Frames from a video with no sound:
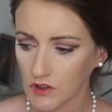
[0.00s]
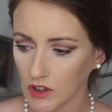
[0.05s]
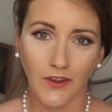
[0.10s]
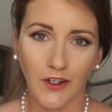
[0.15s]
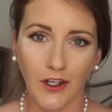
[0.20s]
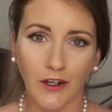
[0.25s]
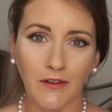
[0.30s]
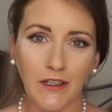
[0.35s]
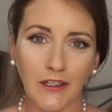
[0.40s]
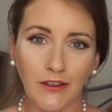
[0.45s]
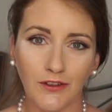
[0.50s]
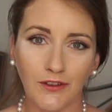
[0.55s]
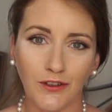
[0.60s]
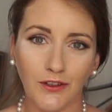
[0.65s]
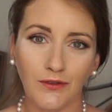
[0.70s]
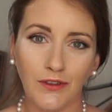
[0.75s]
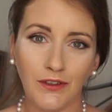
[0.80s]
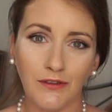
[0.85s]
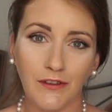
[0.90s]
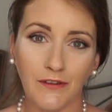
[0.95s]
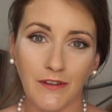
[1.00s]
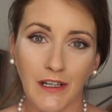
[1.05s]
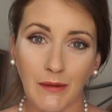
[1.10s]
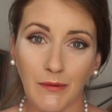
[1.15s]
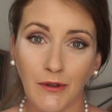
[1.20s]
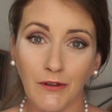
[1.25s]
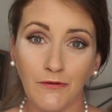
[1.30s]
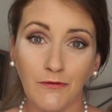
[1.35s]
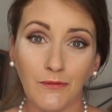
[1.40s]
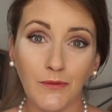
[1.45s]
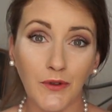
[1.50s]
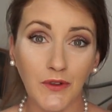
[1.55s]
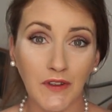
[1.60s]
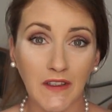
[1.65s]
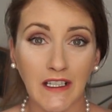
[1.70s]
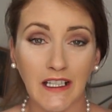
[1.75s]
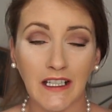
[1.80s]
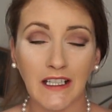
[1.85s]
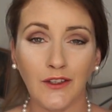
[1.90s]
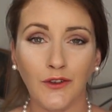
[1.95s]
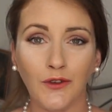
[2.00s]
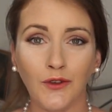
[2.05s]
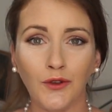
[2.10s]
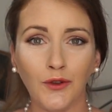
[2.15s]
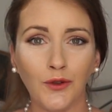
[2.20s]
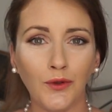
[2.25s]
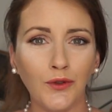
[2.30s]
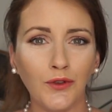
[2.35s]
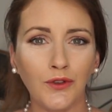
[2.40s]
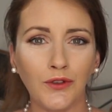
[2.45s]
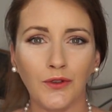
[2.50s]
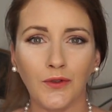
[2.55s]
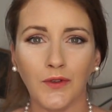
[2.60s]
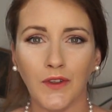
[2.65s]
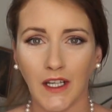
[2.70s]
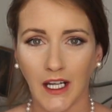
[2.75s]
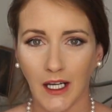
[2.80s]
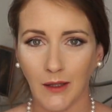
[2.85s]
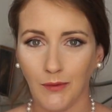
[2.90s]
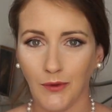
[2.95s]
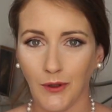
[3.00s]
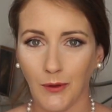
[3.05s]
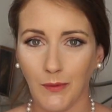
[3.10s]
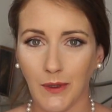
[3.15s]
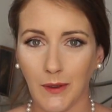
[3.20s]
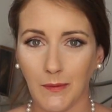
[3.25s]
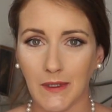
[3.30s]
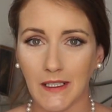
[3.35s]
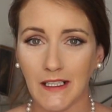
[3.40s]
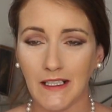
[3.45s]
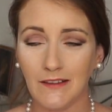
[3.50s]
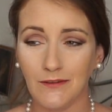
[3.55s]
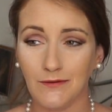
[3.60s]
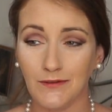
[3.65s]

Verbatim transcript: Donc en fait aujourd'hui je vais vraiment vous montrer tout ce qu'on a pour bébé.